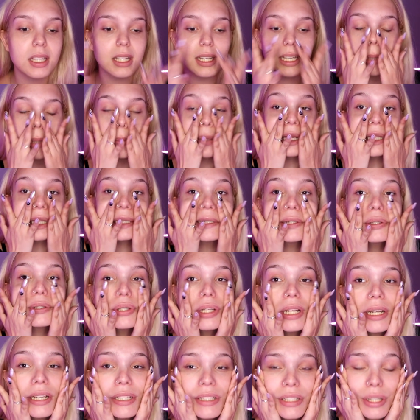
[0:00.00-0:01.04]
Que me he quitado todas
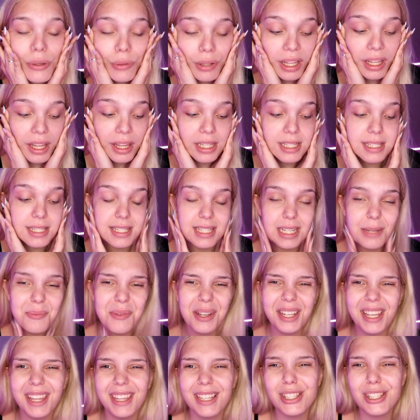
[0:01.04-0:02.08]
las inseguridades de encima
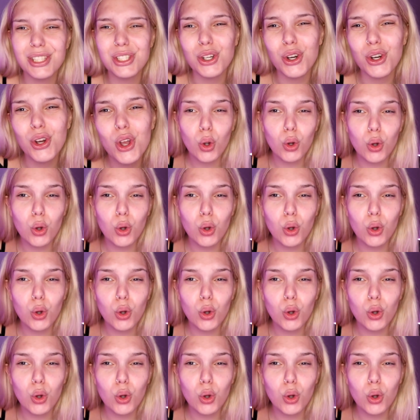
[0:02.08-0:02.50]
y he dicho,